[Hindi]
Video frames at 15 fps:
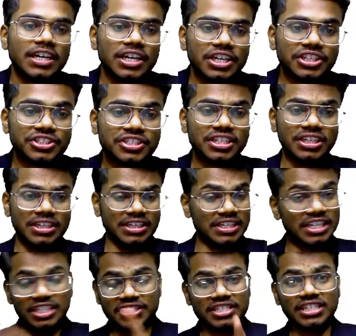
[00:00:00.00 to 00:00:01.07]
हिस्ट्री
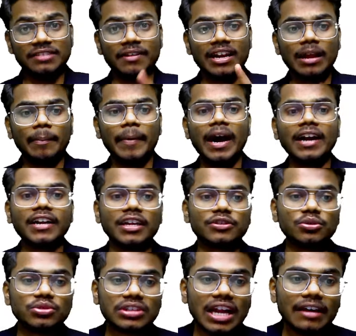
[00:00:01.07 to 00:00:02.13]
हिस्ट्री वाला पार्ट और
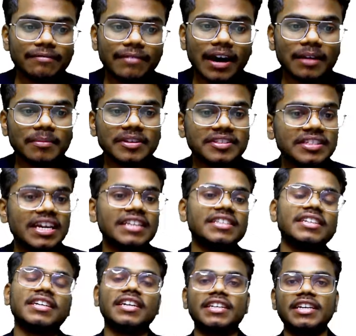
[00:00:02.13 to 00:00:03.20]
दूसरा है फार्मेसी एज ए
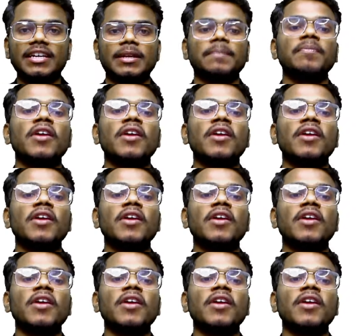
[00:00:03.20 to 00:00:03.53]
करियर